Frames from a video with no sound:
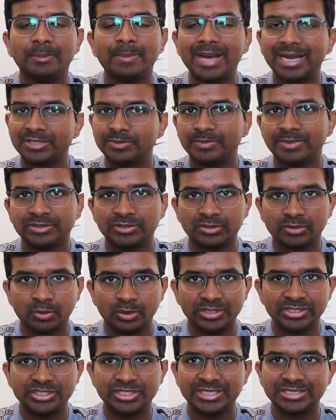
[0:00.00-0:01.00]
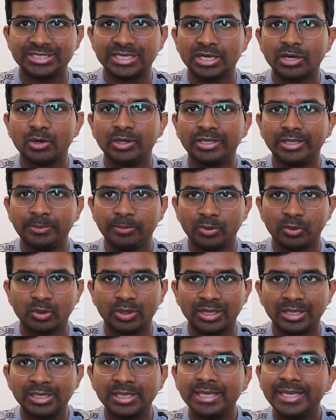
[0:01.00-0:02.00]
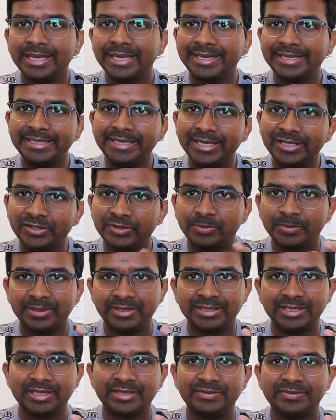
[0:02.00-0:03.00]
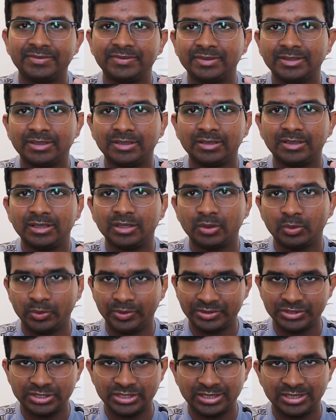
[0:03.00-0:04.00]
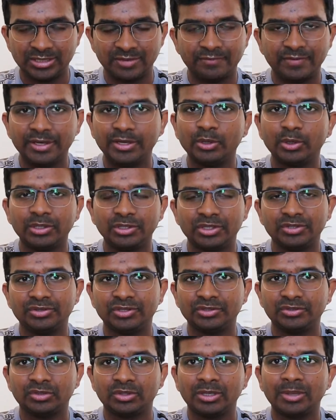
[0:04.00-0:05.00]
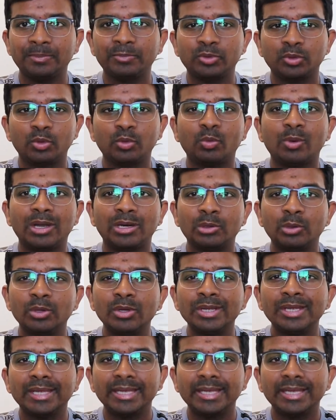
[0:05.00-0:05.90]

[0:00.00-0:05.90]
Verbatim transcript: బ్యాట్స్మెన్స్ గురించి చేశాం కాబట్టి ఇప్పుడు ఒక ఇండియన్ స్పిన్నర్స్ uh, గురించి నా వీడియో ఇది చేస్తున్నాం సో వాళ్ళు